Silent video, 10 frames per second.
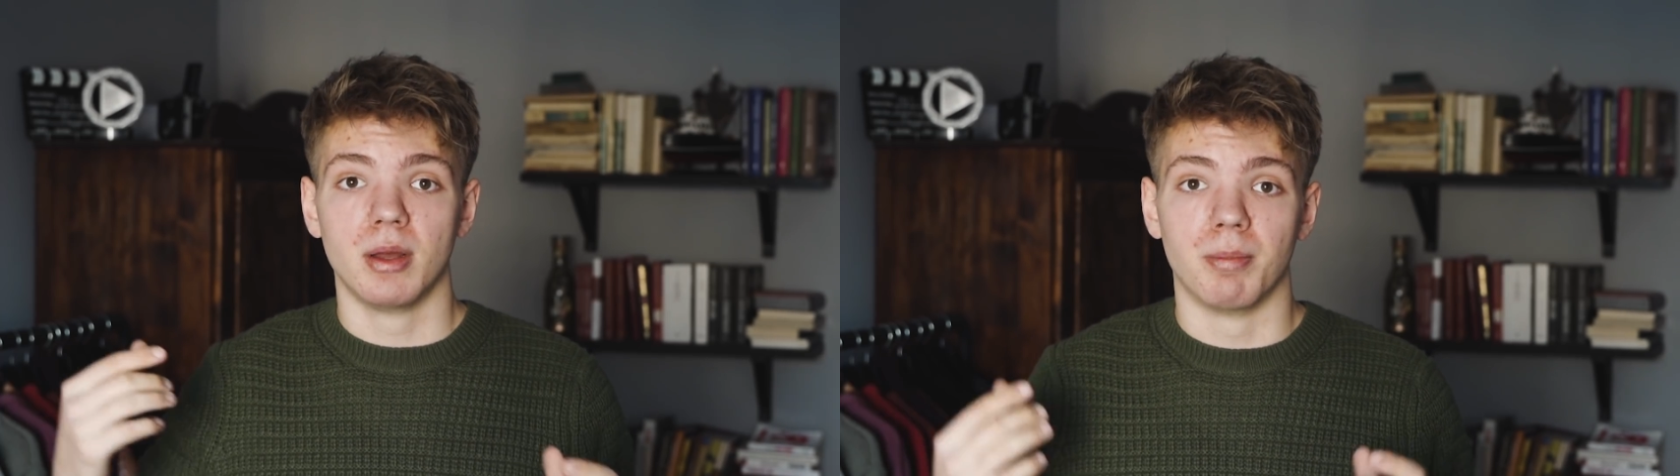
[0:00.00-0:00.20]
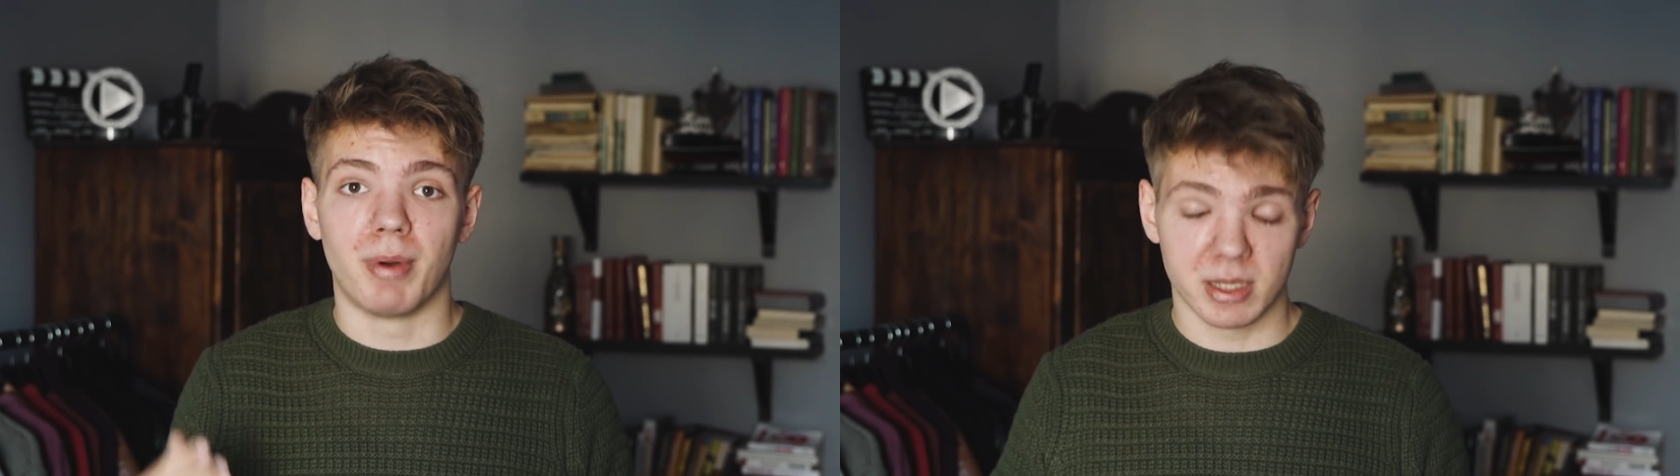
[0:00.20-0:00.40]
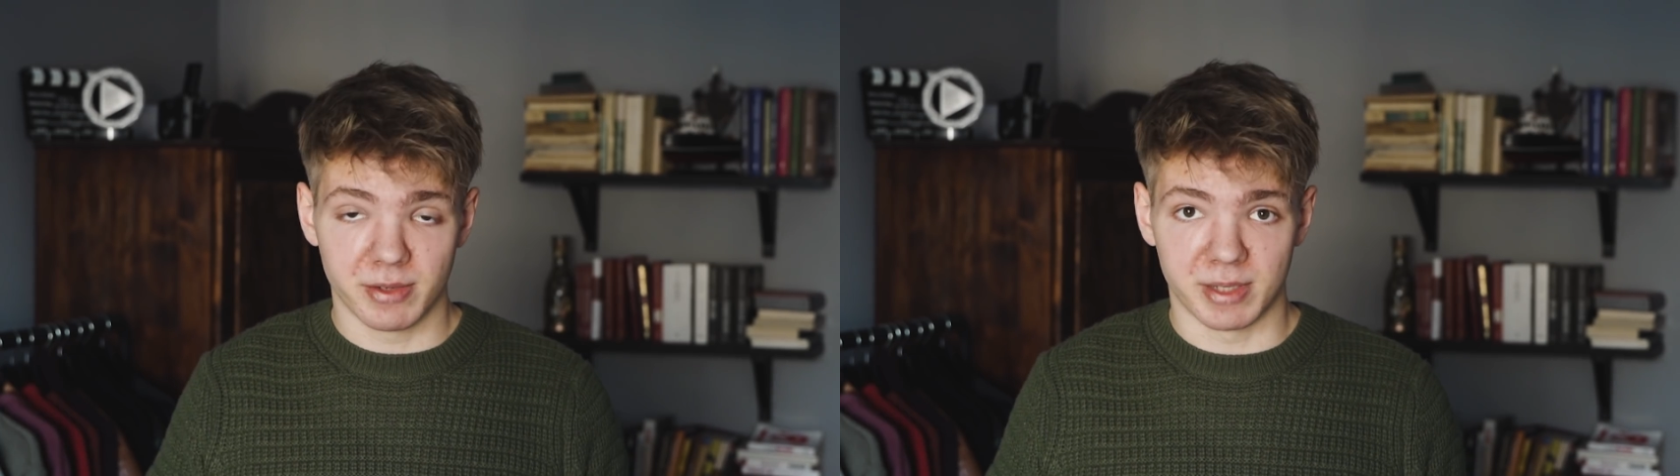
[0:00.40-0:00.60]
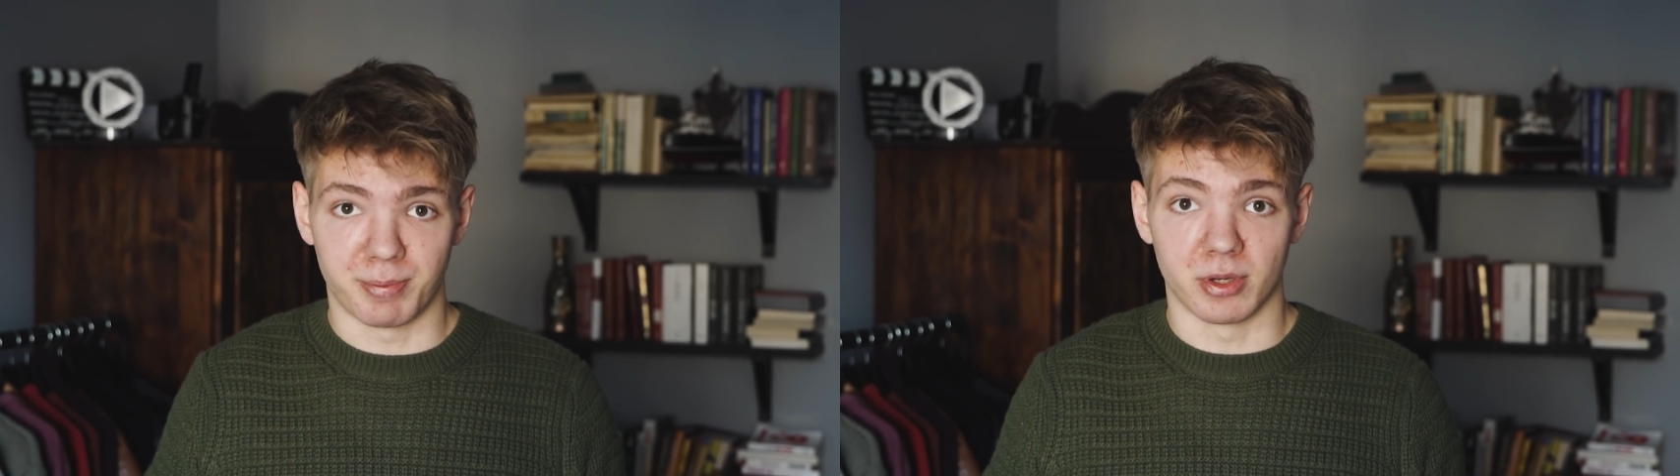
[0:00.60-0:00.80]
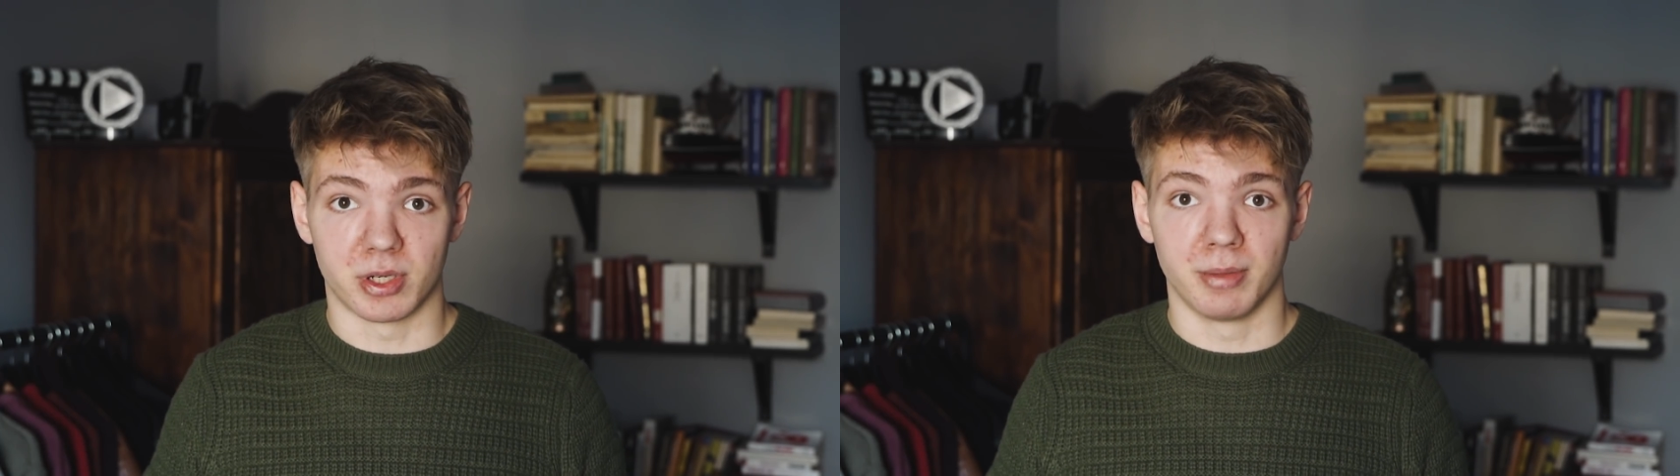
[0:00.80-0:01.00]
Bardzo Was
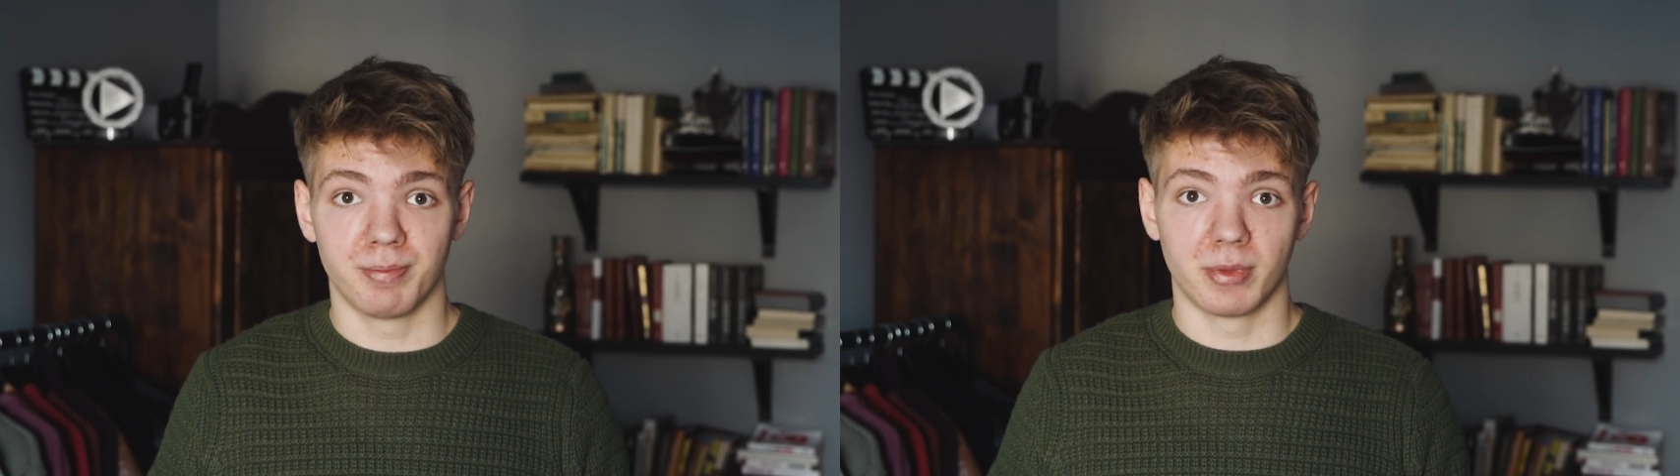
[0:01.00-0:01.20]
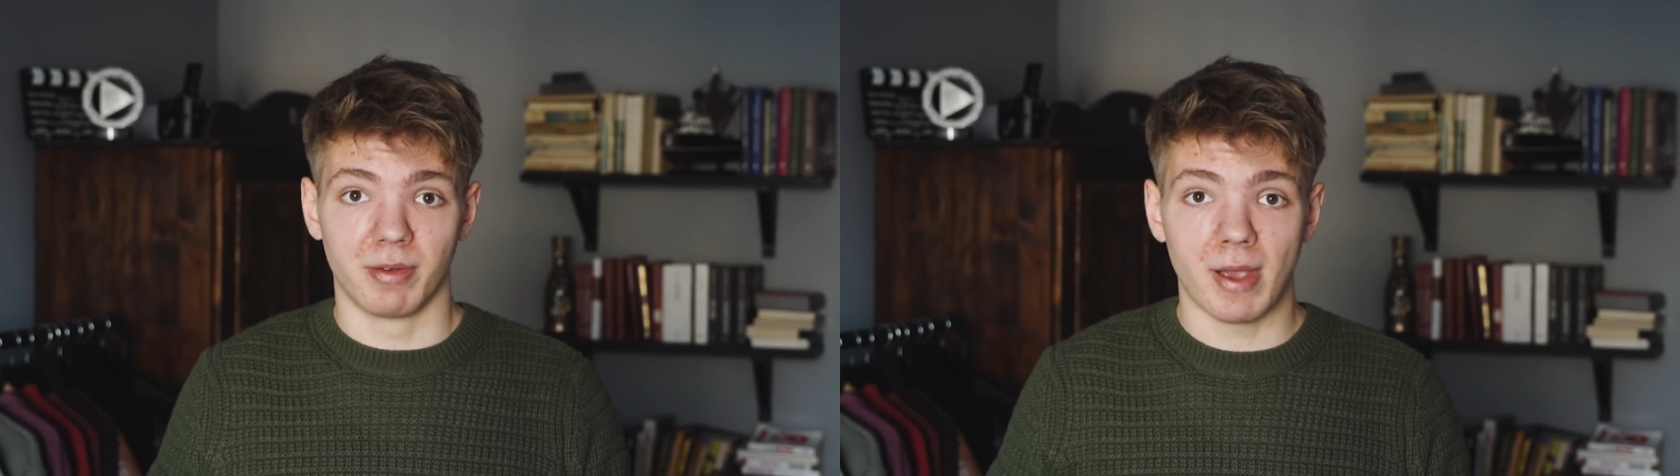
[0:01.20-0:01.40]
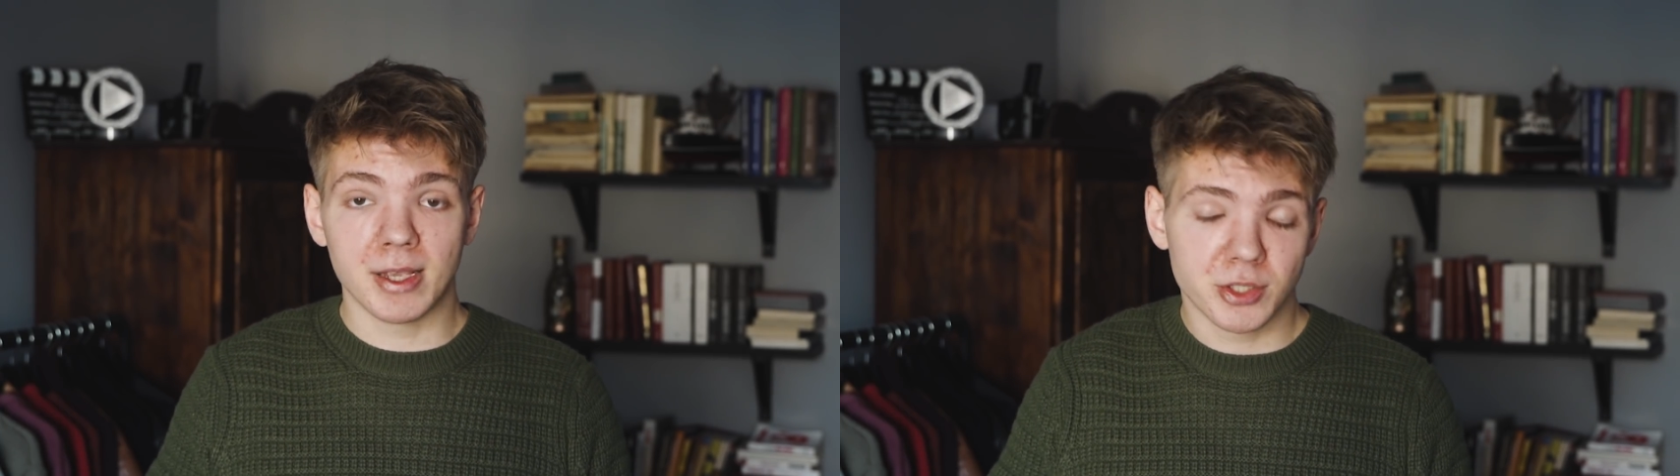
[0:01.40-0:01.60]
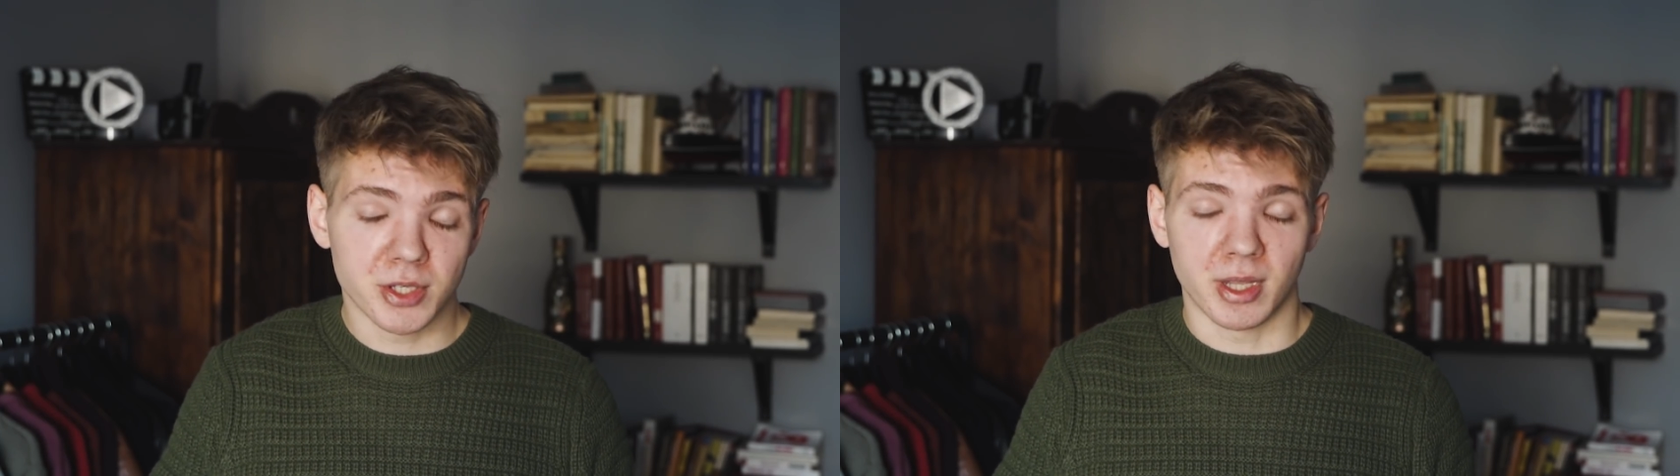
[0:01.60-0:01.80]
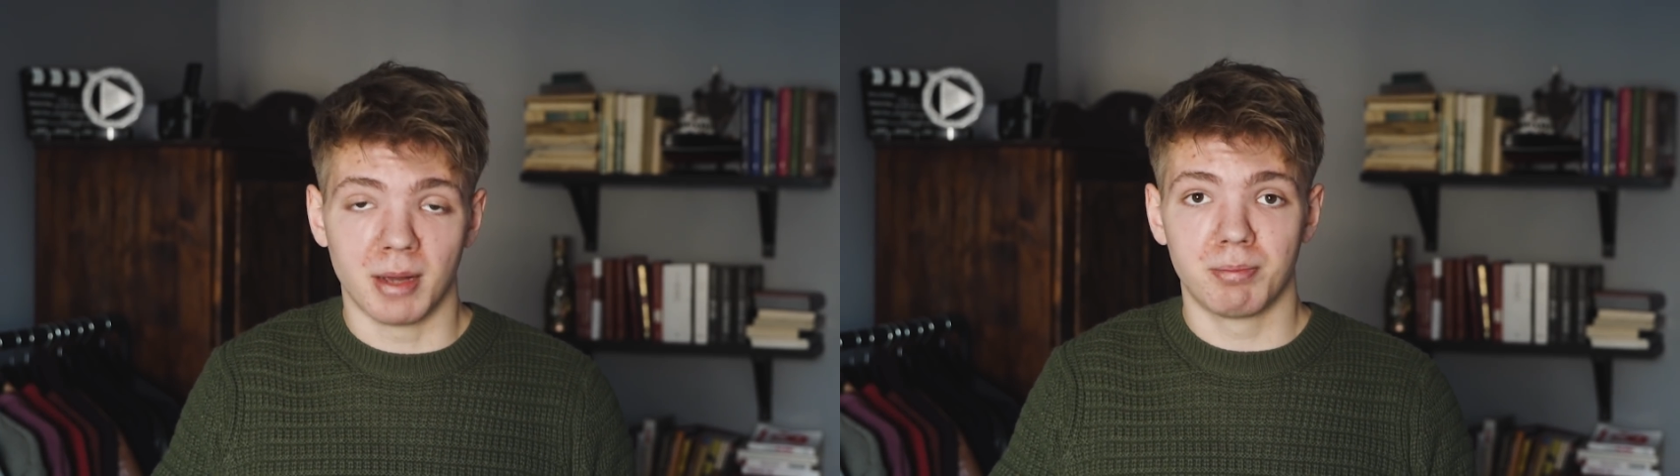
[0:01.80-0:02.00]
proszę,
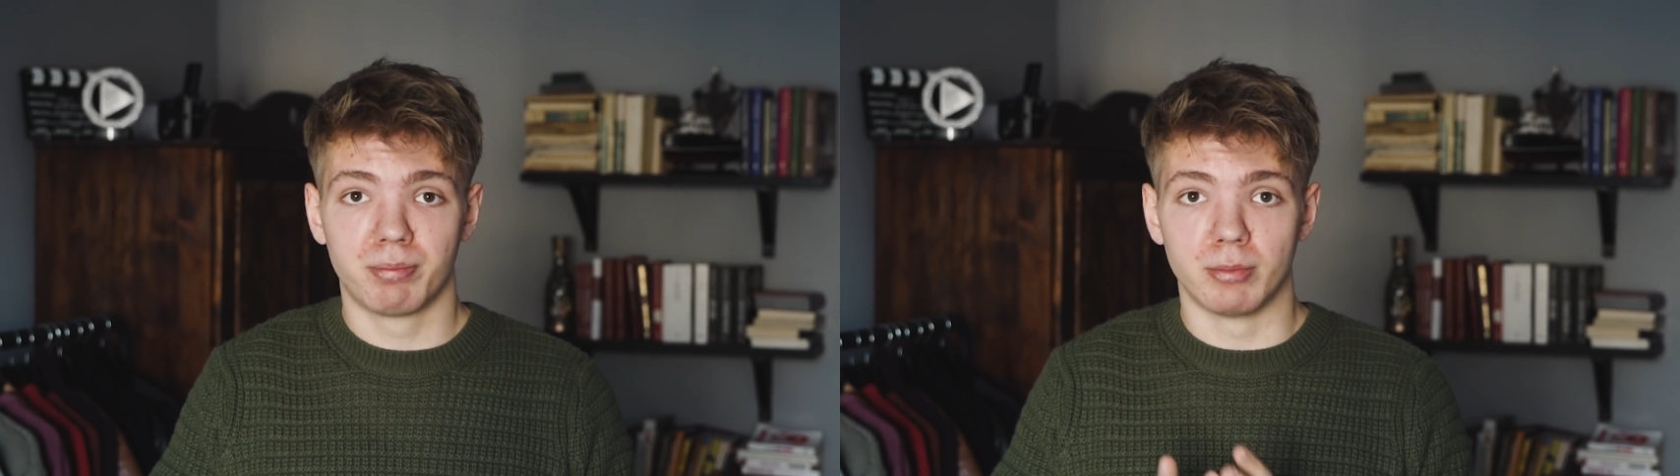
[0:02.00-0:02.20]
wejdźcie tam,